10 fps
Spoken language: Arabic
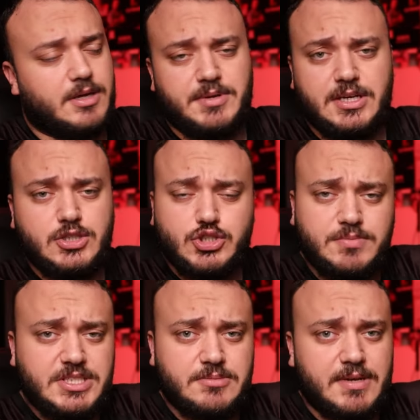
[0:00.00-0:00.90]
طب يا ليه شو
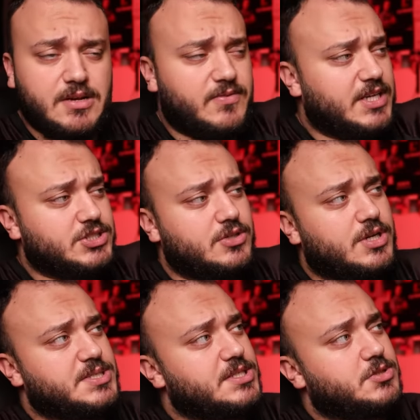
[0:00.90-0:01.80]
بالنسبه للفلاش انه
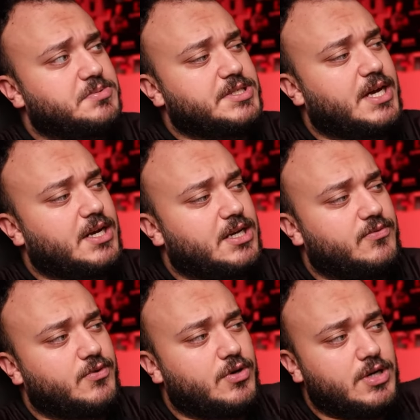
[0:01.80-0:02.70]
راسيته بتتحرك
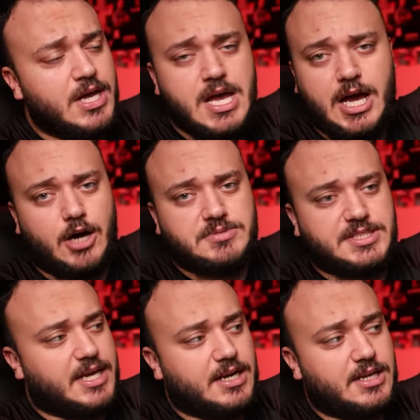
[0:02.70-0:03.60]
لفوق او
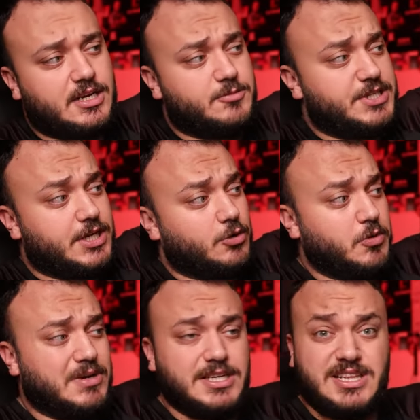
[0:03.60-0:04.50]
بتتحرك لليمين او
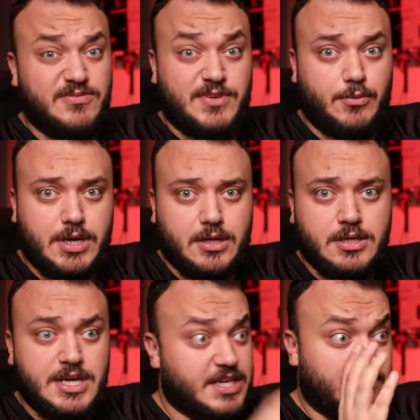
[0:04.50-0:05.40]
ممكن تلف لورا
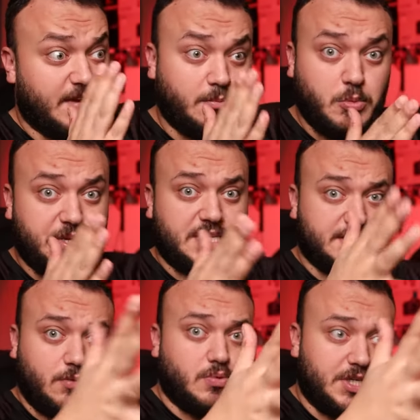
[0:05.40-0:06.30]
كيف انا ممكن
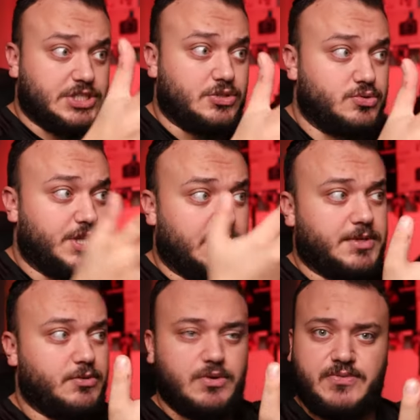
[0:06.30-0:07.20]
اصور اشي
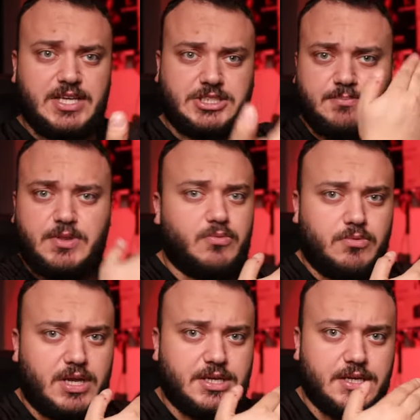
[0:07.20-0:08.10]
قدامي والفلاش عم بيضوي
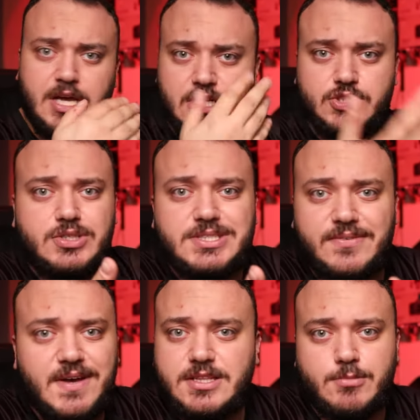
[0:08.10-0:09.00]
وراي شو
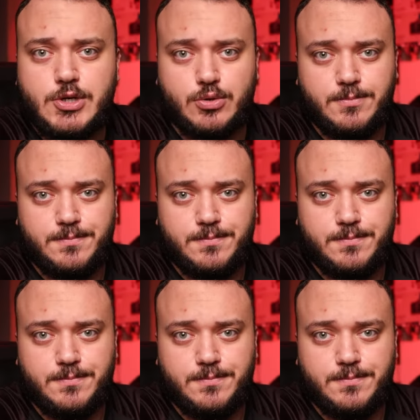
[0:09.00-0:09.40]
الاستفاده منه